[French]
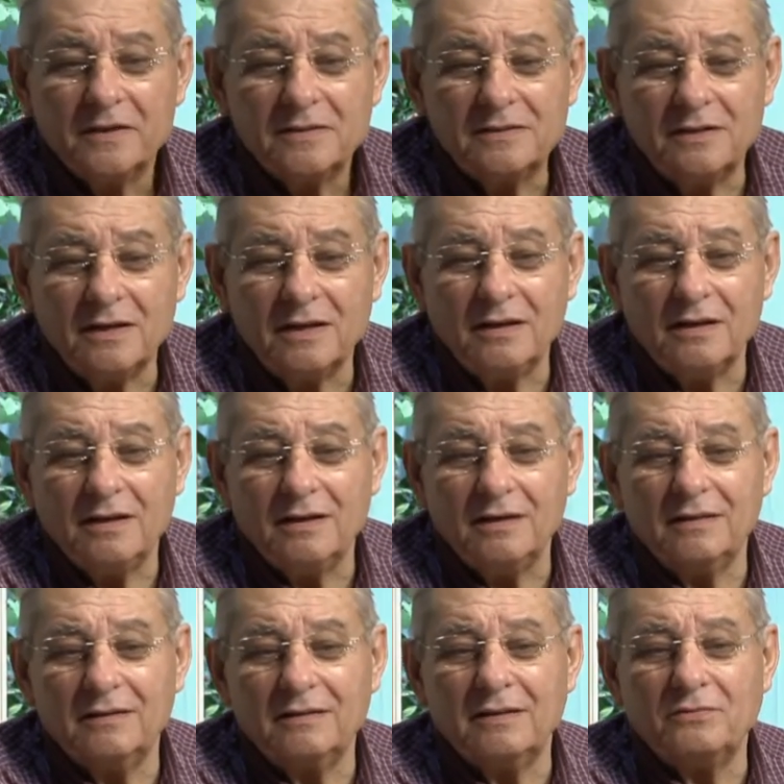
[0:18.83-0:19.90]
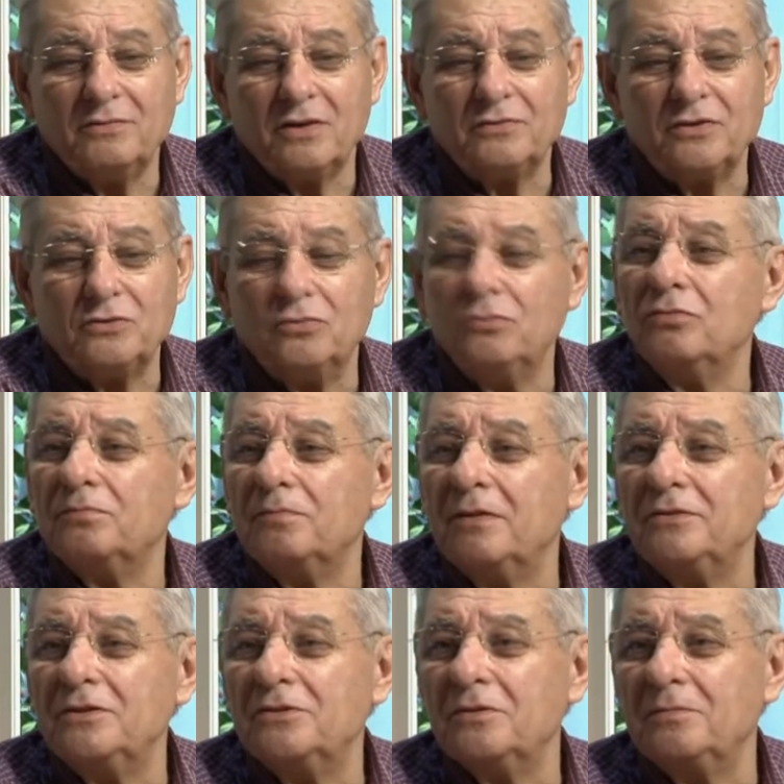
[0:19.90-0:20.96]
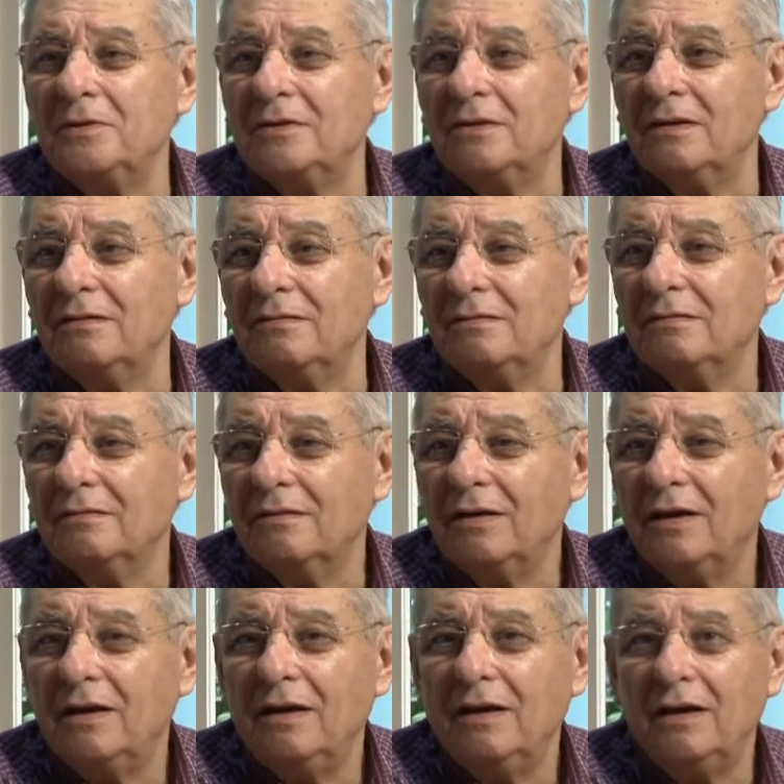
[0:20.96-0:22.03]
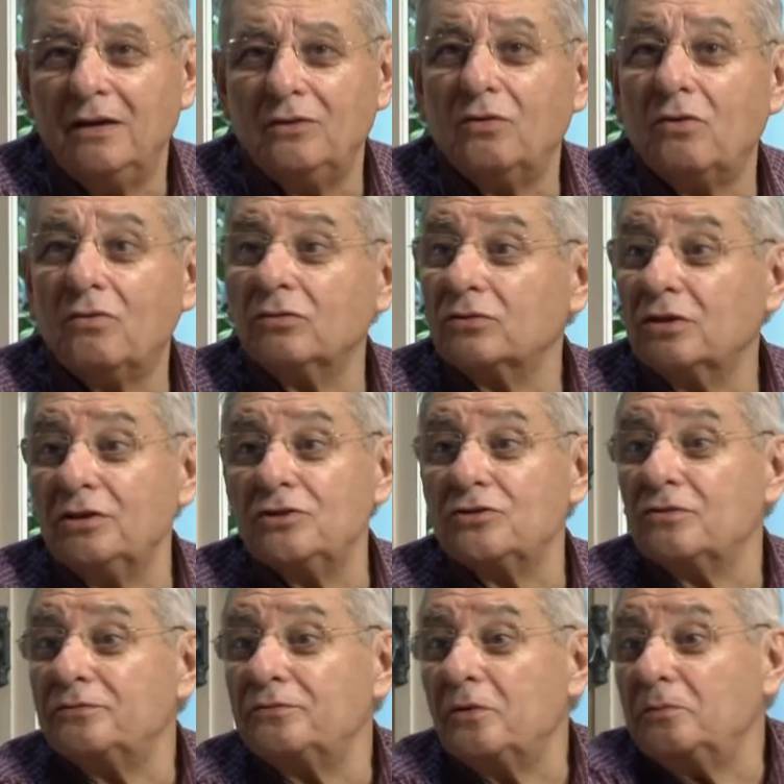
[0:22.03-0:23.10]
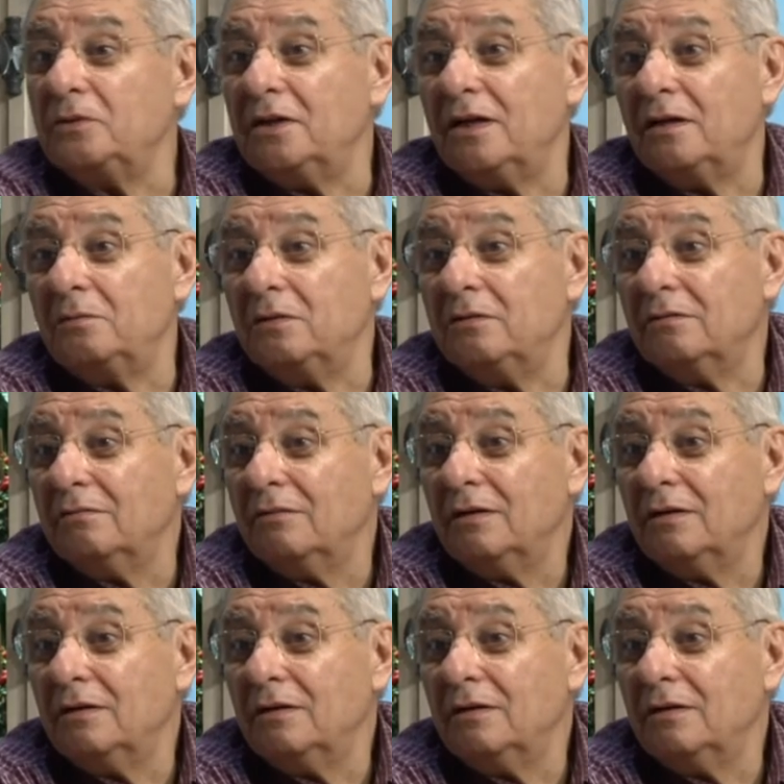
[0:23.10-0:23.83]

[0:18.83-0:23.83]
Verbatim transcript: c'est d'avoir vécu toute ma vie de ce métier et de rencontrer des gens formidables.